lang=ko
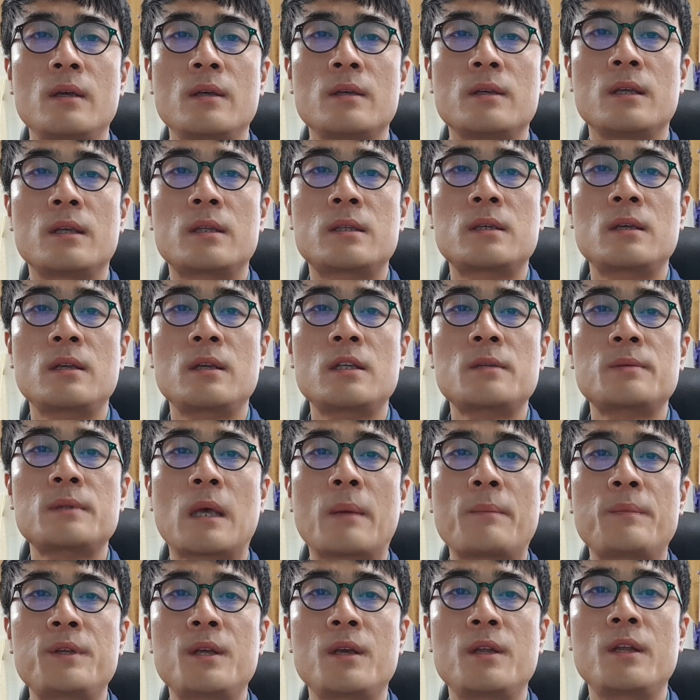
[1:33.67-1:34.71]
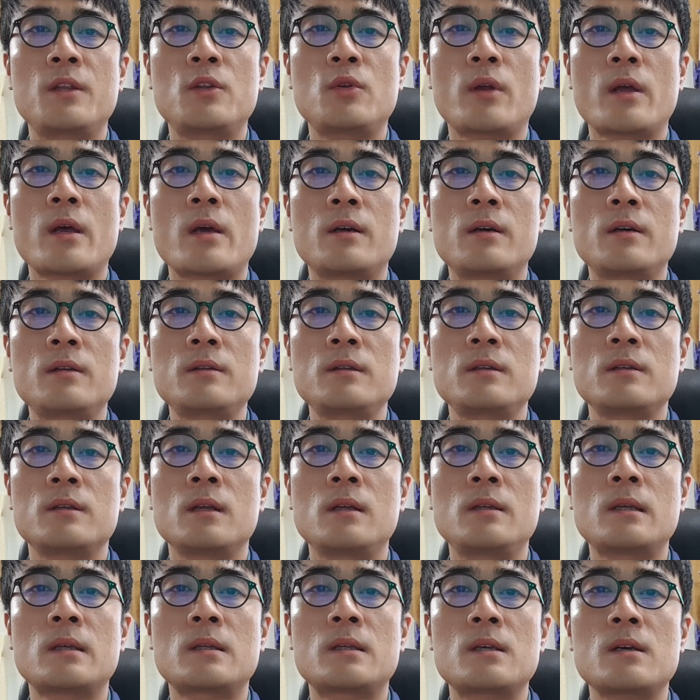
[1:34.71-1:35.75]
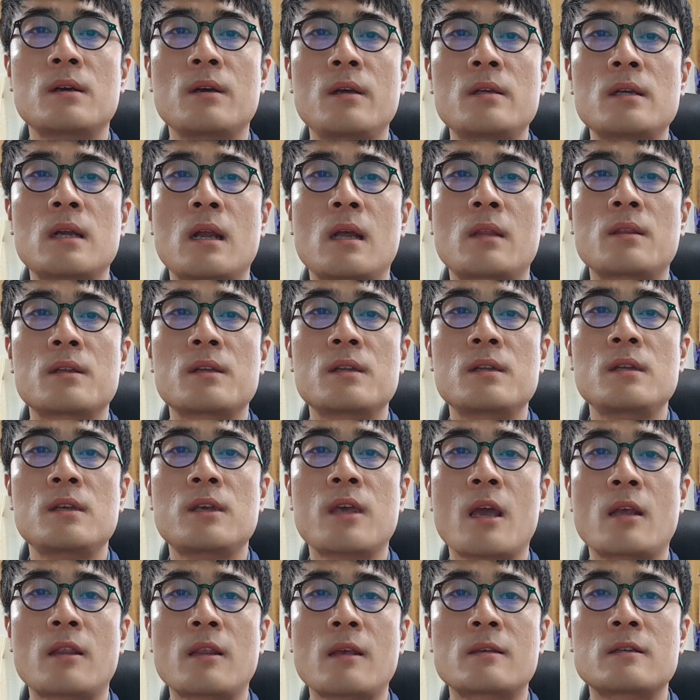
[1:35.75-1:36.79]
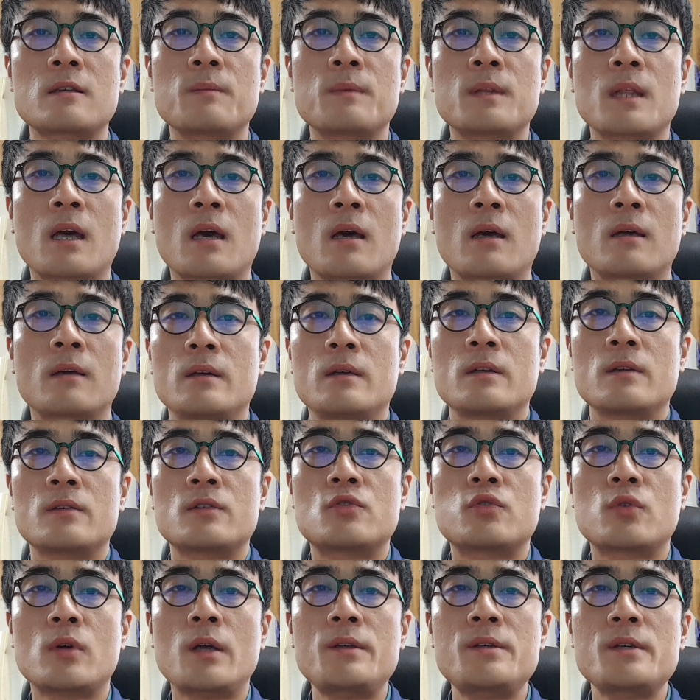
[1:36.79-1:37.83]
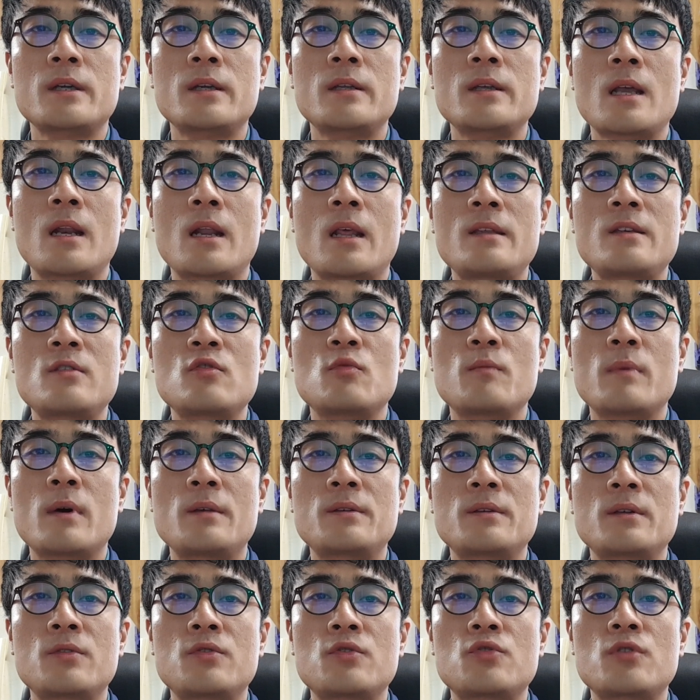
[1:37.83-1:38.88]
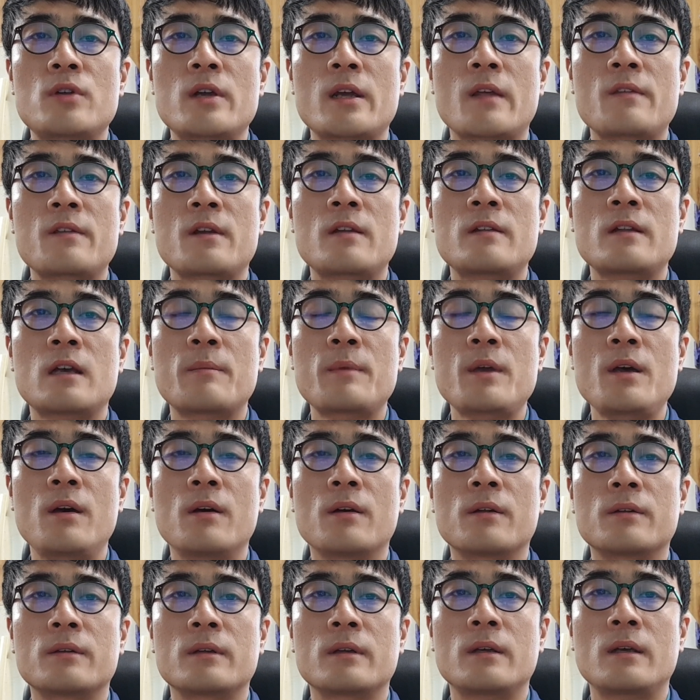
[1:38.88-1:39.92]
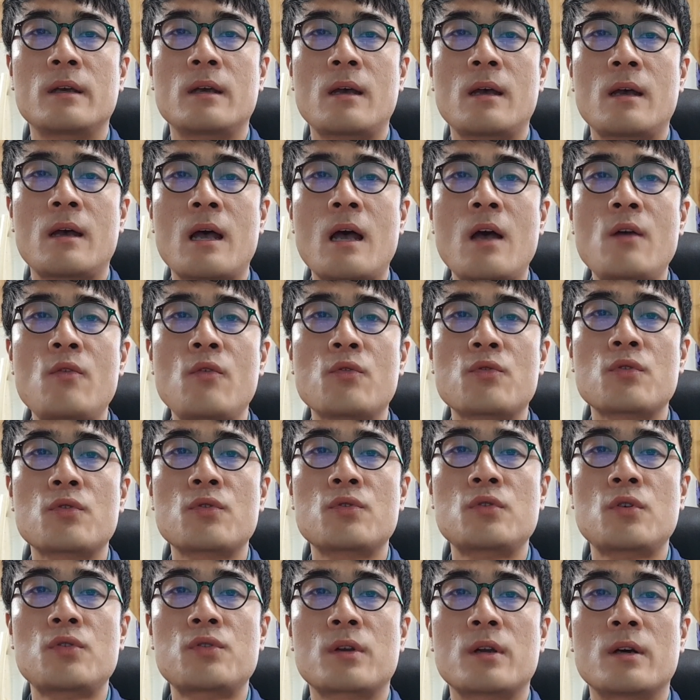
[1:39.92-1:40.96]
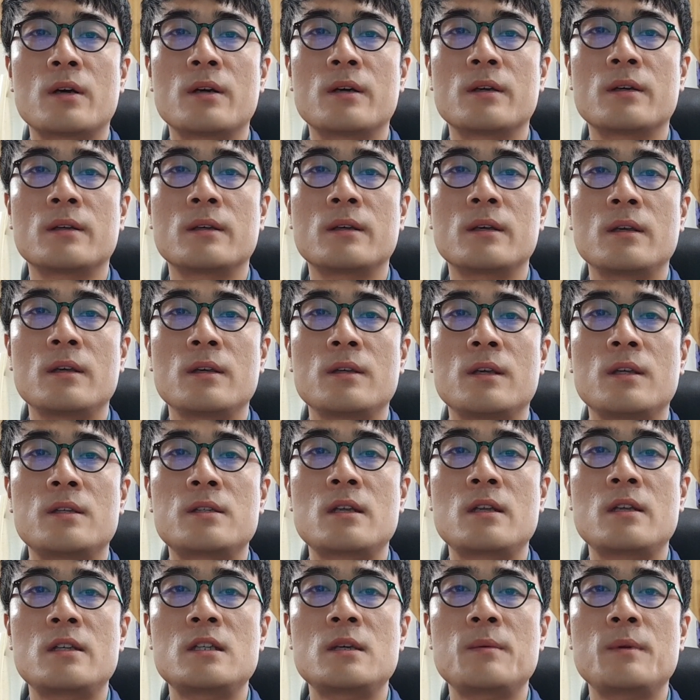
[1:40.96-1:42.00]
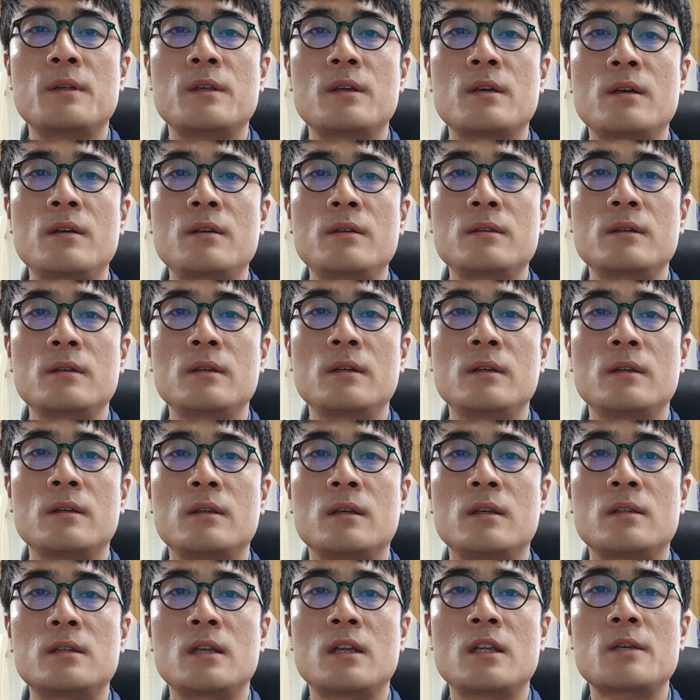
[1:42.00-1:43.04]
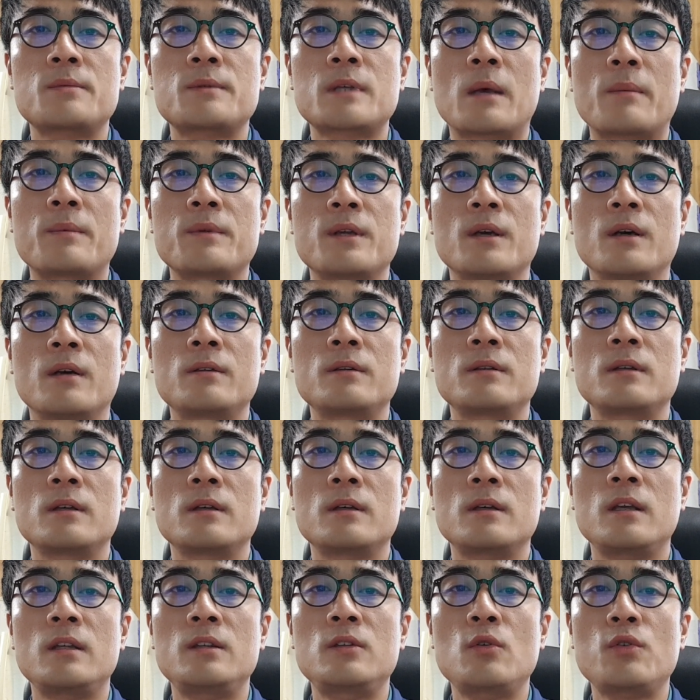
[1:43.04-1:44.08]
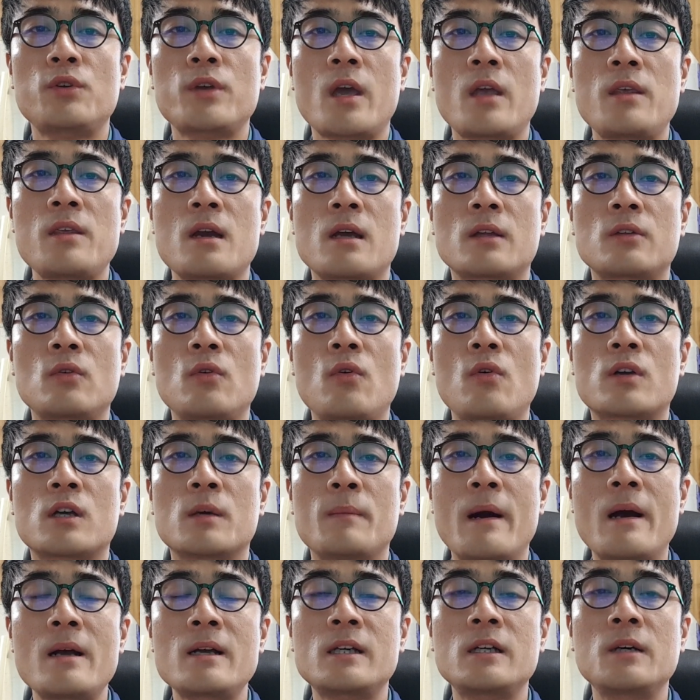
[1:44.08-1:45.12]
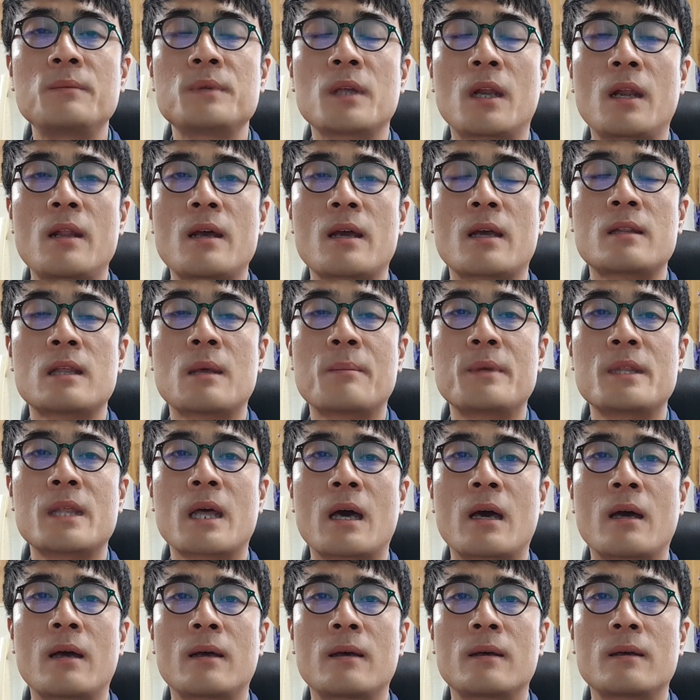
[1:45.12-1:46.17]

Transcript: 2023년 인도량은 13척의 전량들이 계획되었습니다. 추가적인 LNG 운반선 수준량이 늘어나면 한국 조선소들의 2022년, 2023년 인도 계획량도 그만큼 늘어나게 됩니다.